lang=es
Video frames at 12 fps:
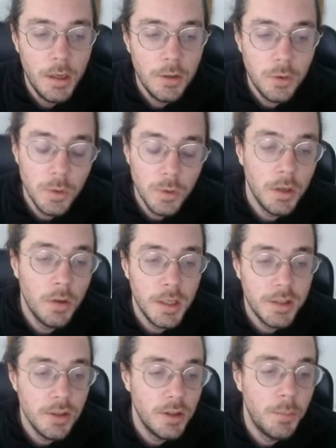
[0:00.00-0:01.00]
Tuvo una
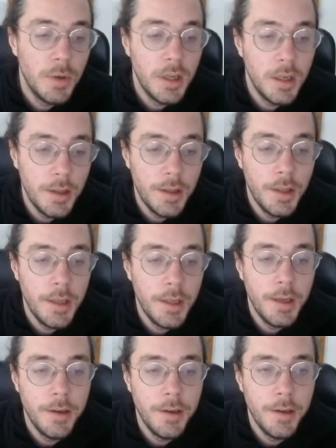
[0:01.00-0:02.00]
corrección después
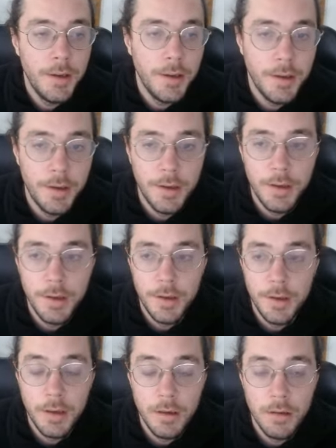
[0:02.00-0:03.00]
de eh,